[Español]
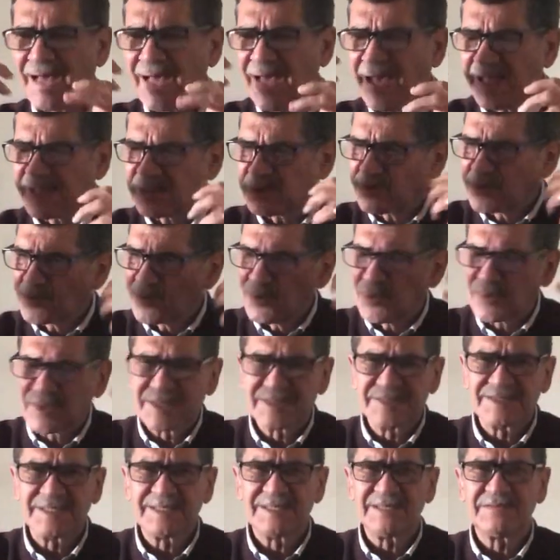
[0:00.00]
a todo lo
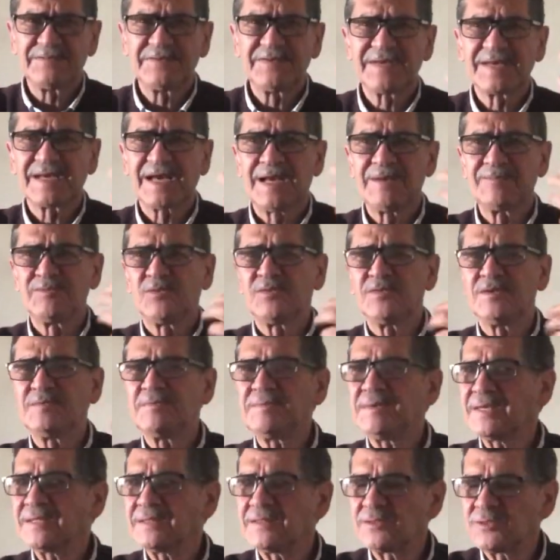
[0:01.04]
que significa el
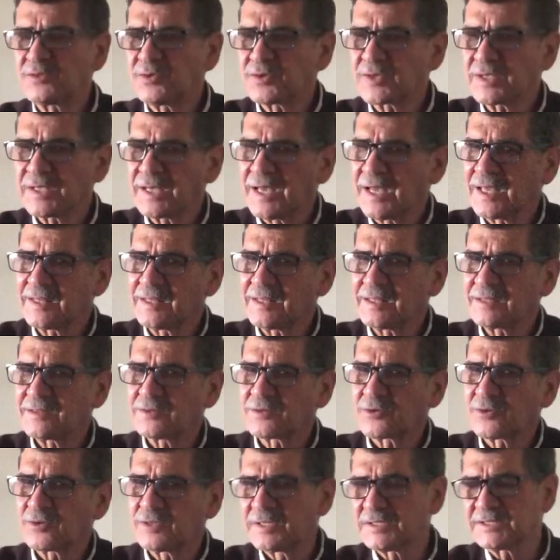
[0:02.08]
movimiento que hay
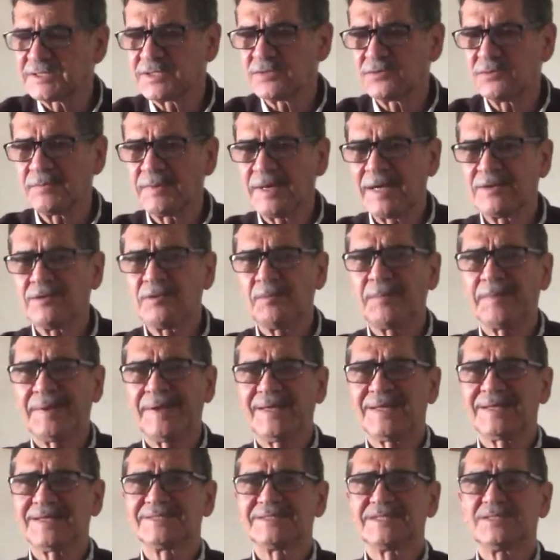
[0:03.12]
dentro del ser humano
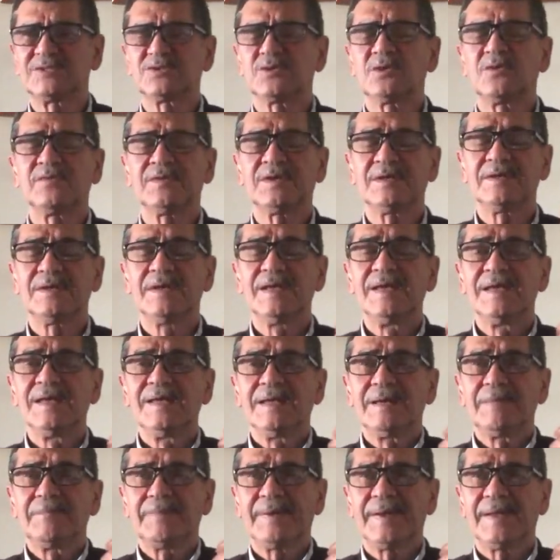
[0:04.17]
para que se sobre
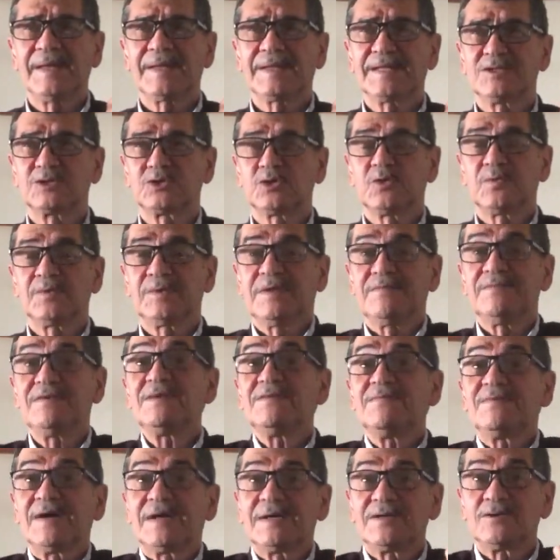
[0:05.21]
para que
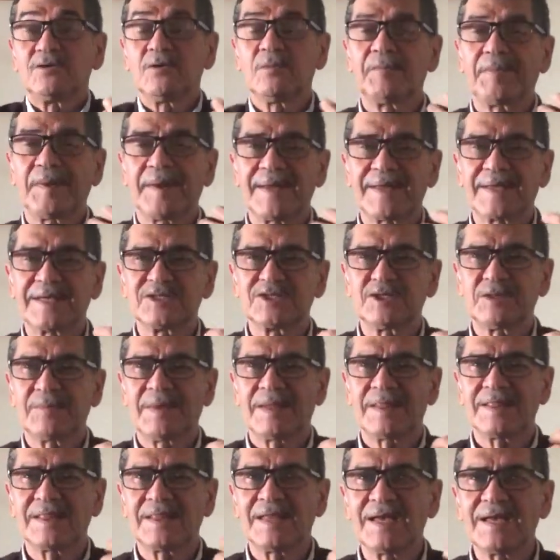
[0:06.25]
sobreviva, ¿no? para que se
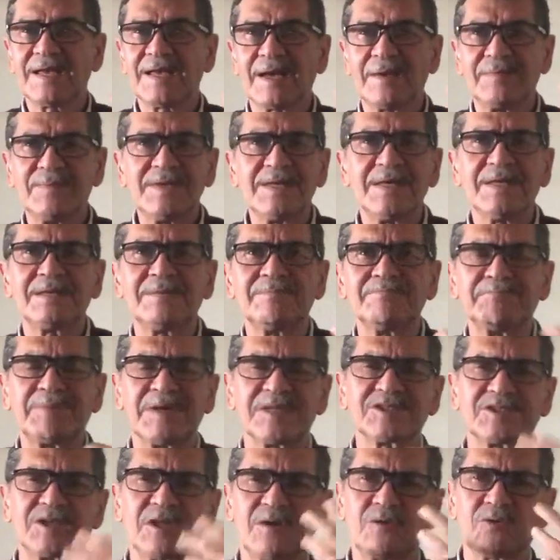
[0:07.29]
mantenga bien,
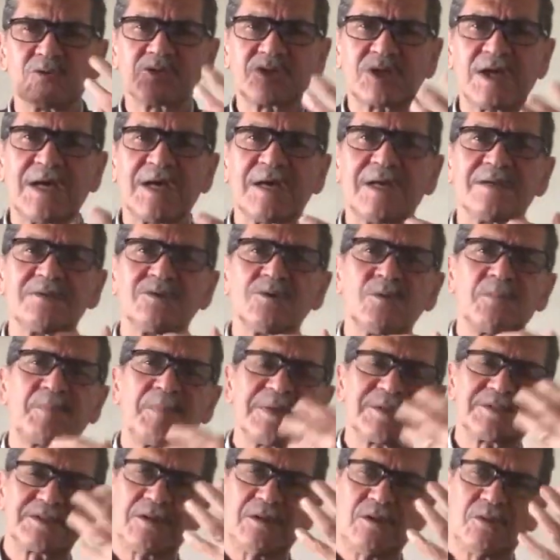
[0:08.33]
pasen los años,
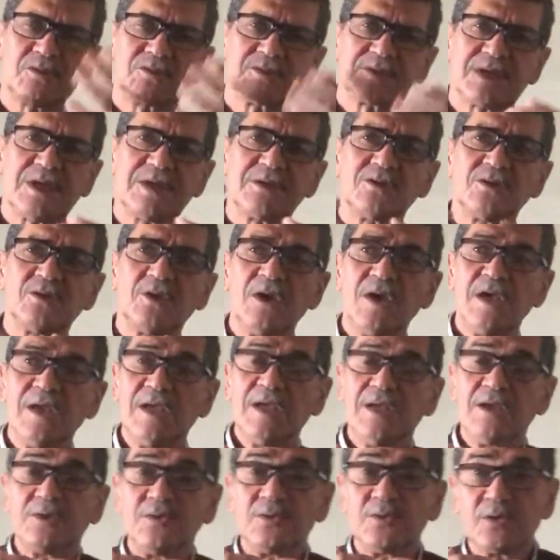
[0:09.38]
pasen los años
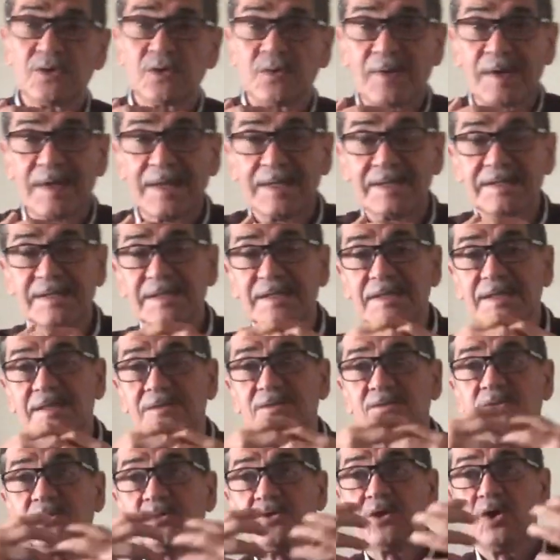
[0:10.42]
y uno vaya
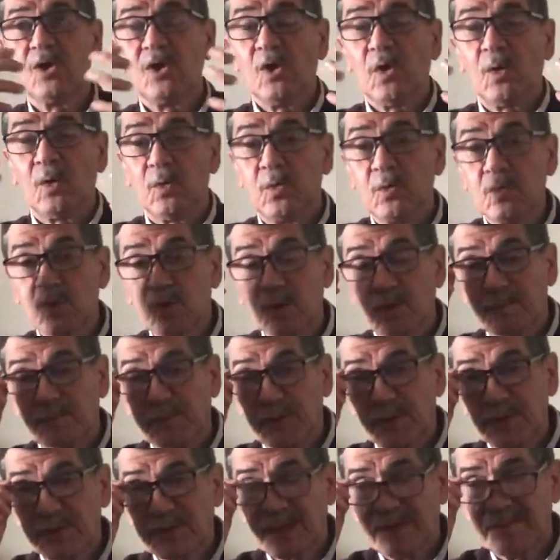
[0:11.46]
teniendo un
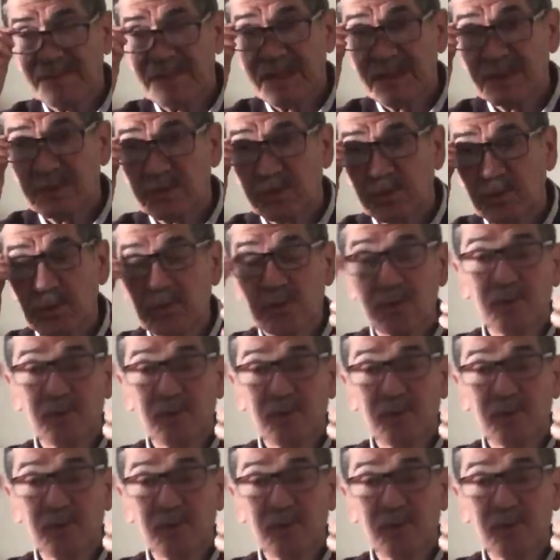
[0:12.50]
comportamiento